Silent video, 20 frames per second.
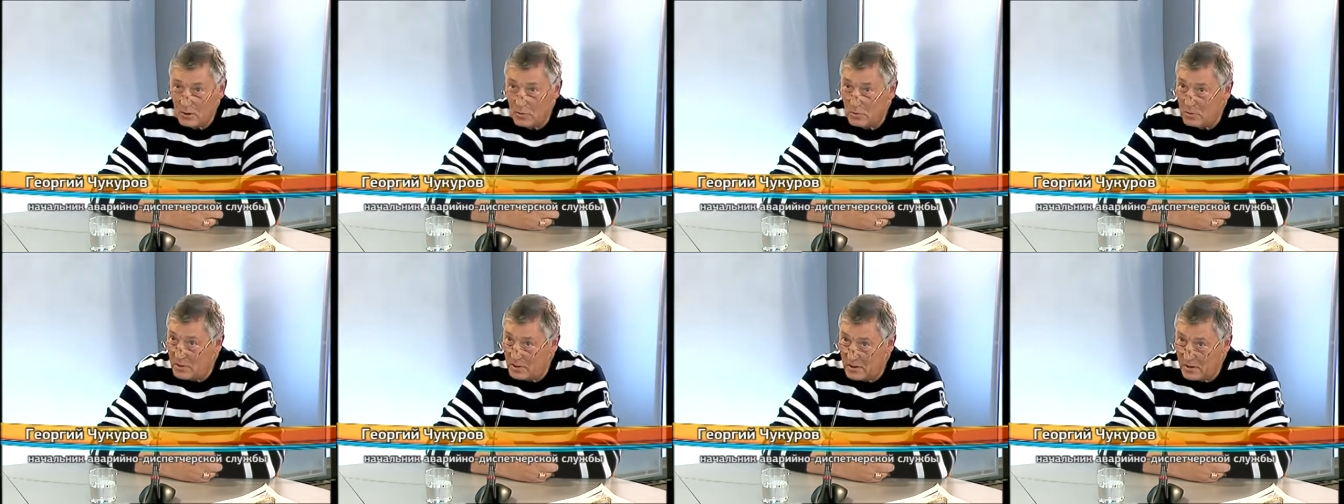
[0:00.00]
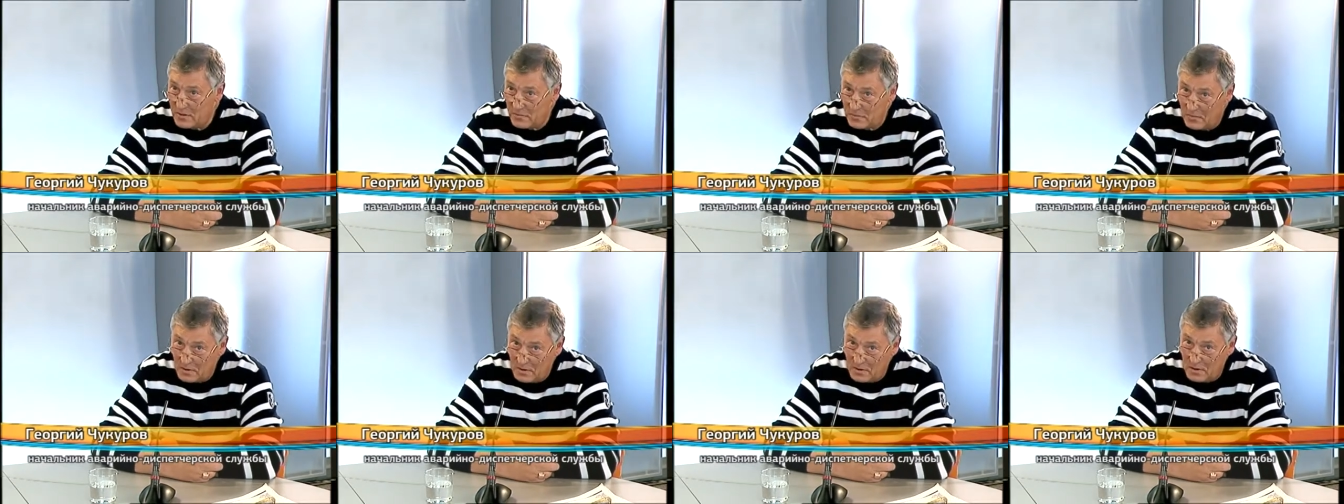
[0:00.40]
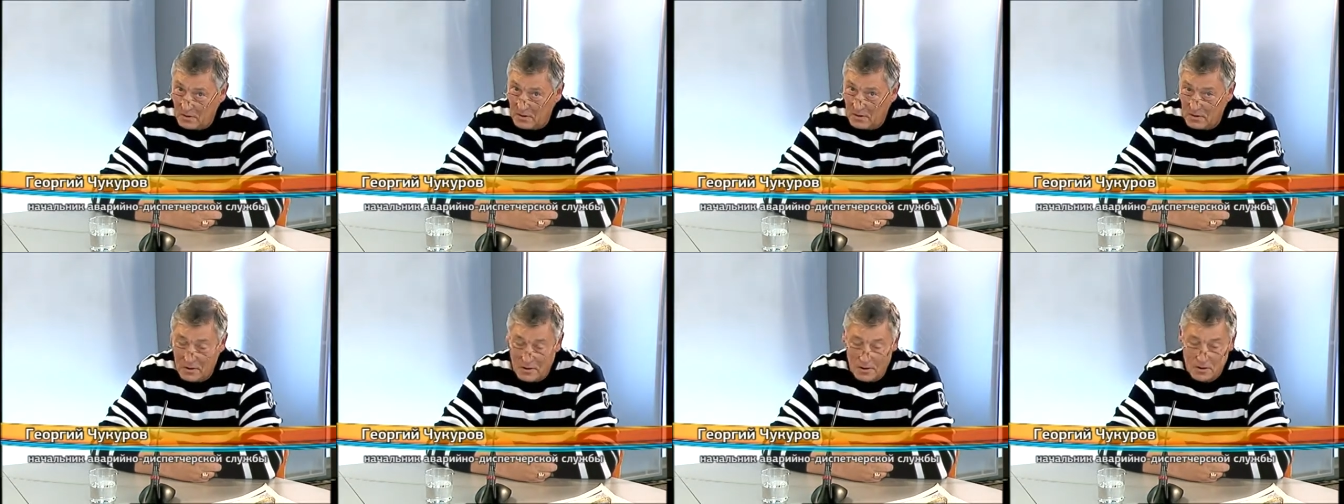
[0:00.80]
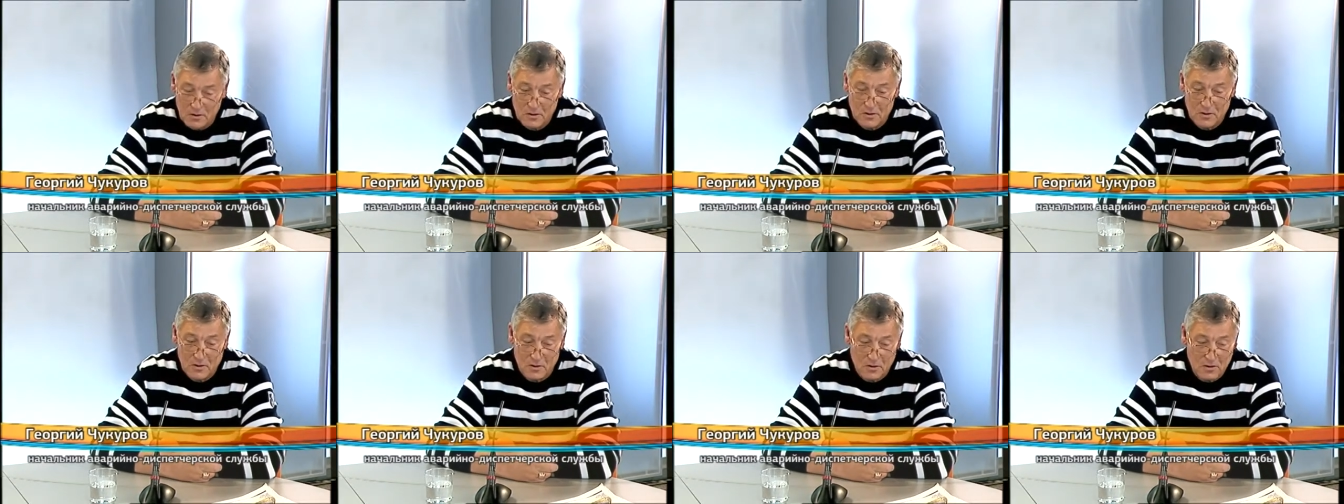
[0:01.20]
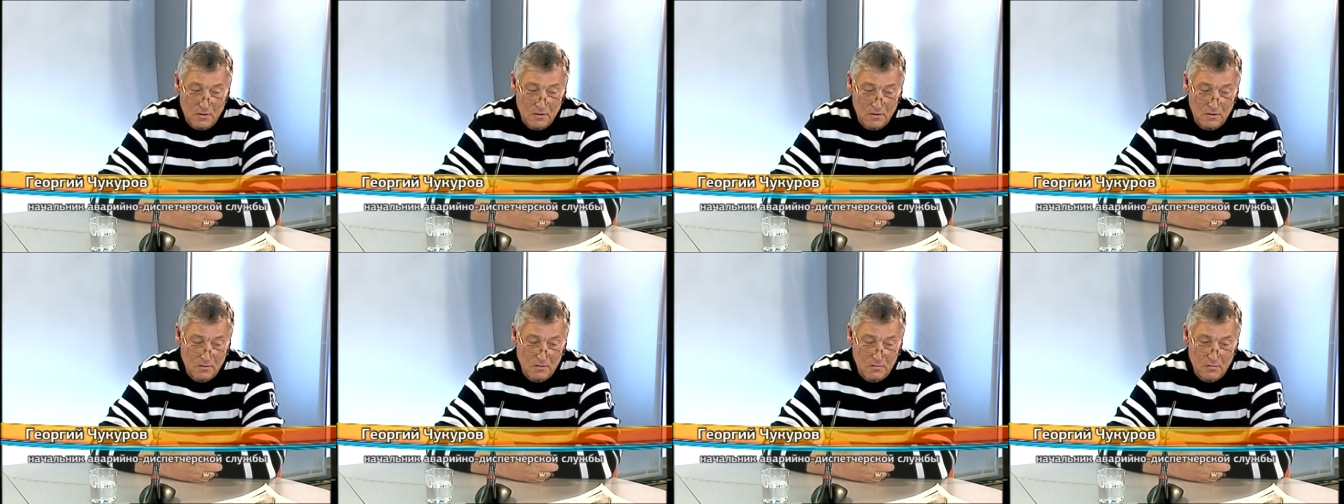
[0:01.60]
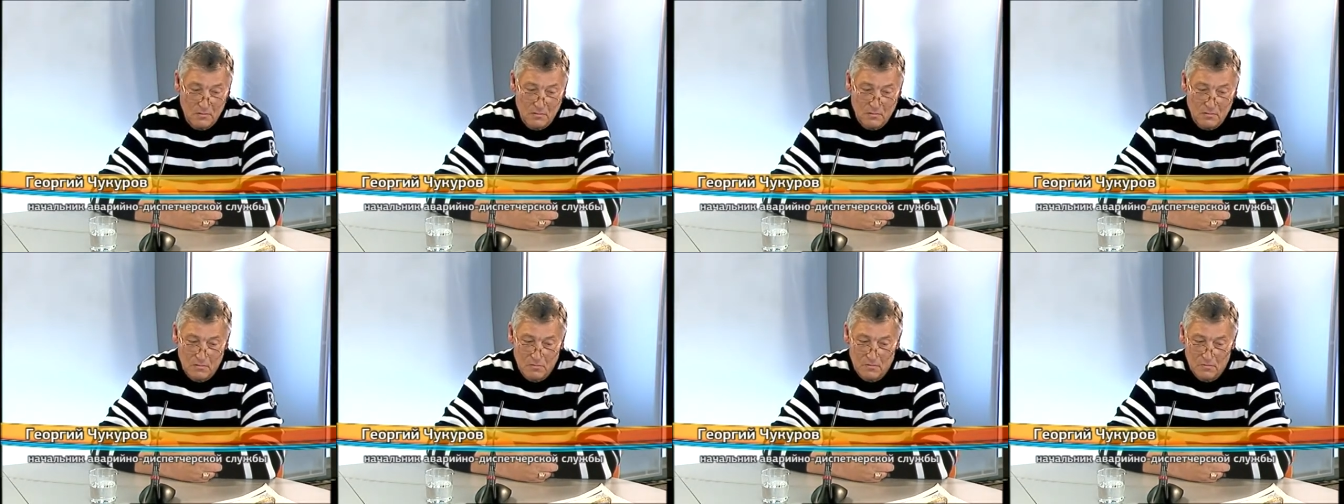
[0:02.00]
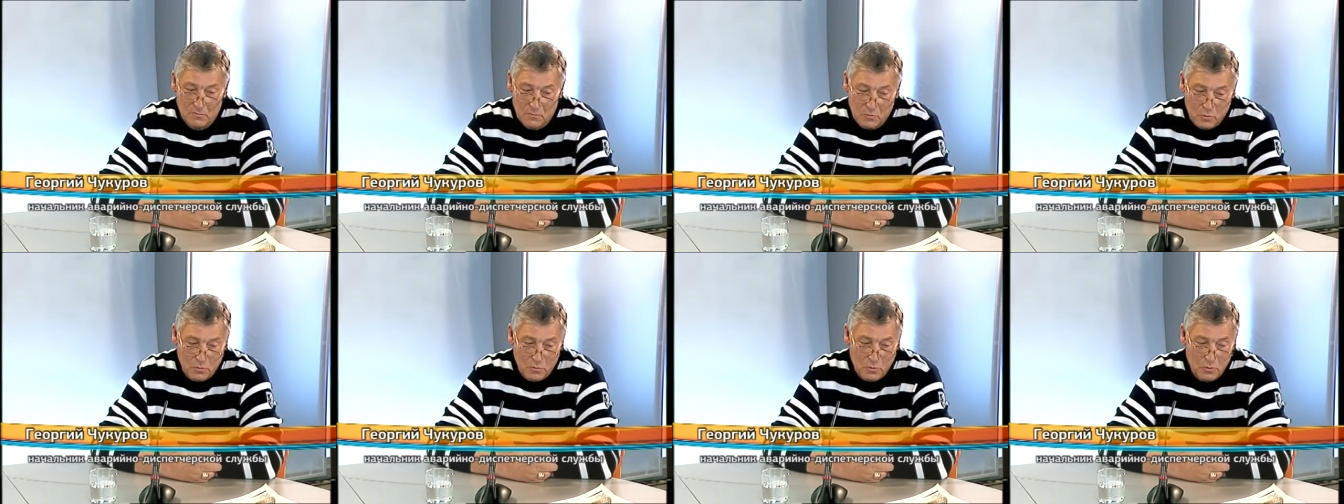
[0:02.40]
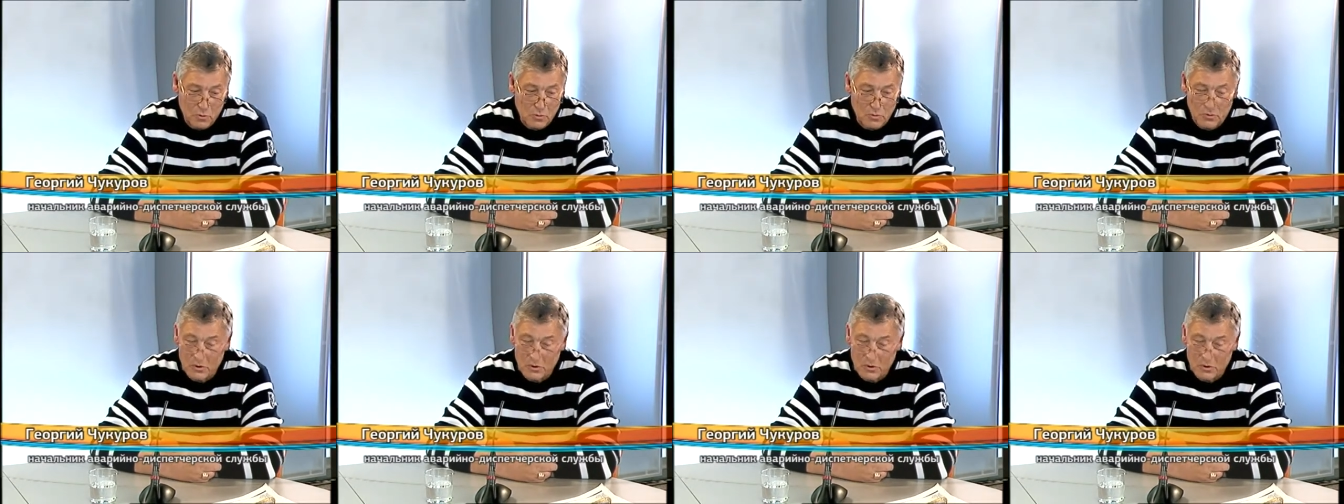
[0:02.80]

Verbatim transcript: толика вины есть и в том, что